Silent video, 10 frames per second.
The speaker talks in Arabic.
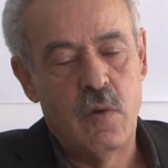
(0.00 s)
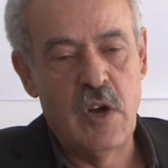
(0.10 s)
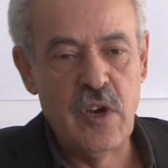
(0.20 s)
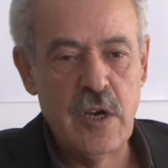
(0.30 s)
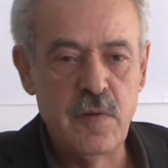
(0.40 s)

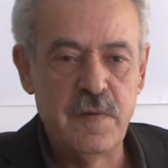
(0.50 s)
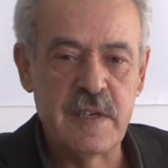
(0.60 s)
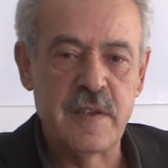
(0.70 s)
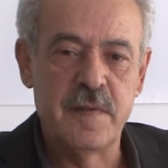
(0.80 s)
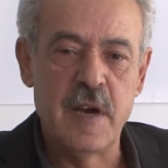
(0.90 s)
واضح انه في
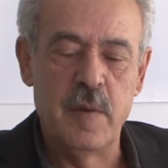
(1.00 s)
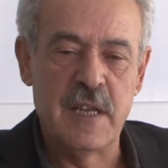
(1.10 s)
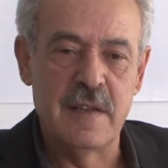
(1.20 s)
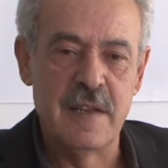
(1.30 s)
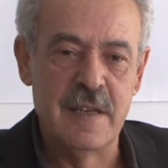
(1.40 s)
ارتفاع
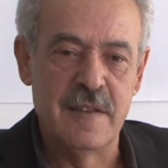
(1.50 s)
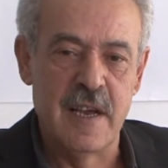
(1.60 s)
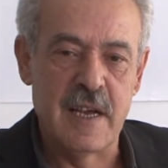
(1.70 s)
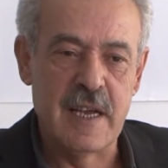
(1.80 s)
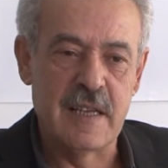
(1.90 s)
بعدد
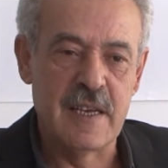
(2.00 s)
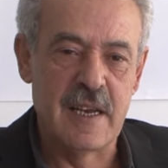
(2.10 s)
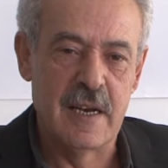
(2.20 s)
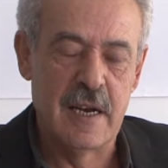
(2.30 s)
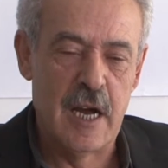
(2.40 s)
الانتهاكات
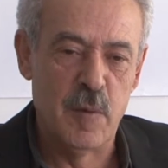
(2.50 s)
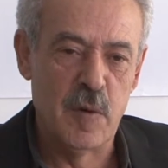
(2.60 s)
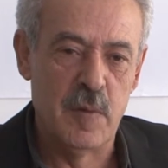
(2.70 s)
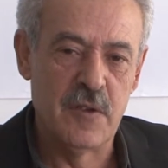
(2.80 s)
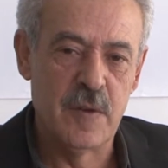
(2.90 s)
خلال العام
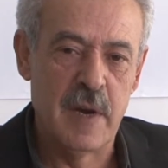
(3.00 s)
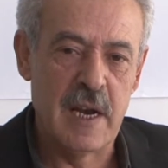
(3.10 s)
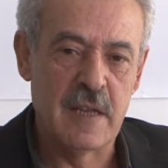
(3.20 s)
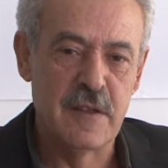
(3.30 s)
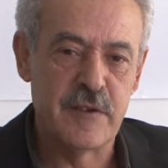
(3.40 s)
الماضي
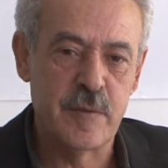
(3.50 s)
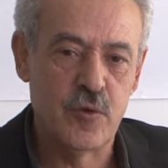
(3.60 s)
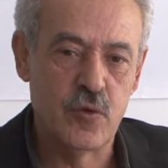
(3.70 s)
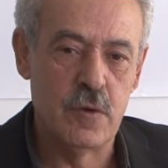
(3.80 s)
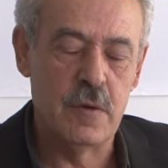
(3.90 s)
بلغت
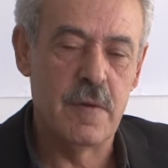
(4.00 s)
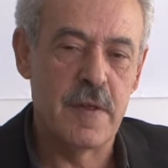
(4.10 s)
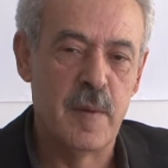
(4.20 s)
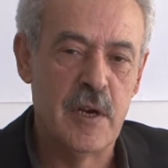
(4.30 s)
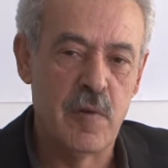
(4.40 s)
نسبته
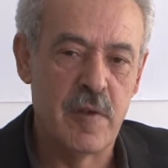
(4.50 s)
38%